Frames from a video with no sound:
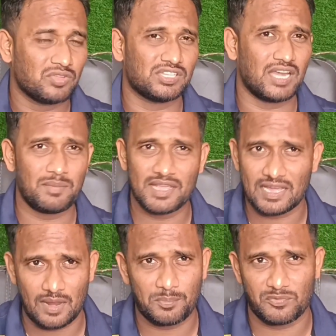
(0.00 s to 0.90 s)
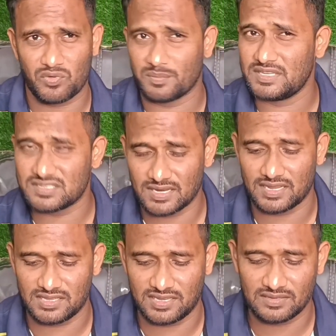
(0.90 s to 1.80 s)
तो इतना भी खराब परफॉर्मेंस
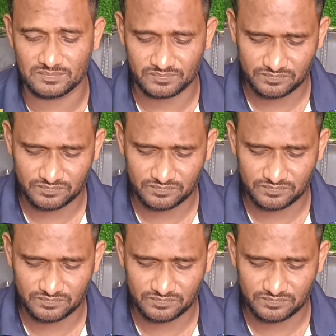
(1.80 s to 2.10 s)
नहीं दिया